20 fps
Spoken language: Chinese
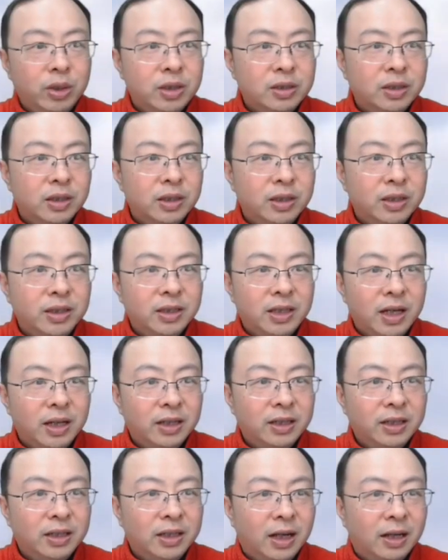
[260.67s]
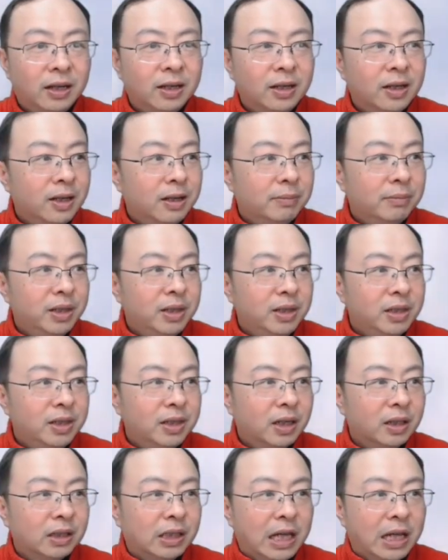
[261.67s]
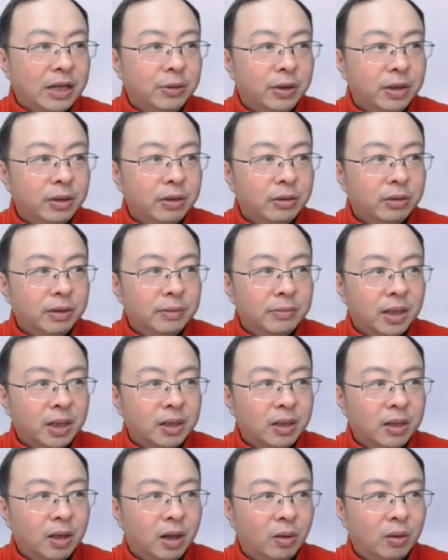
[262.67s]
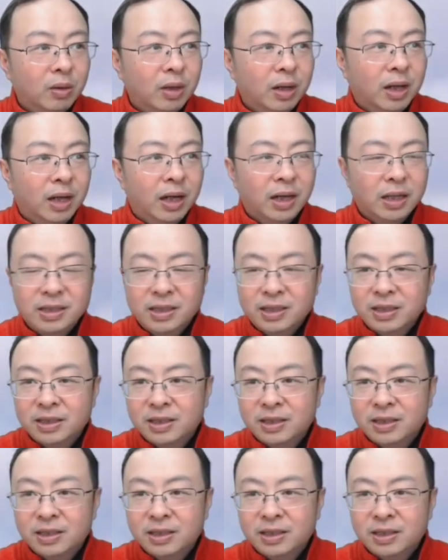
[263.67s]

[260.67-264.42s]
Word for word: 车一趟一趟被移到单元楼的门口，啊，形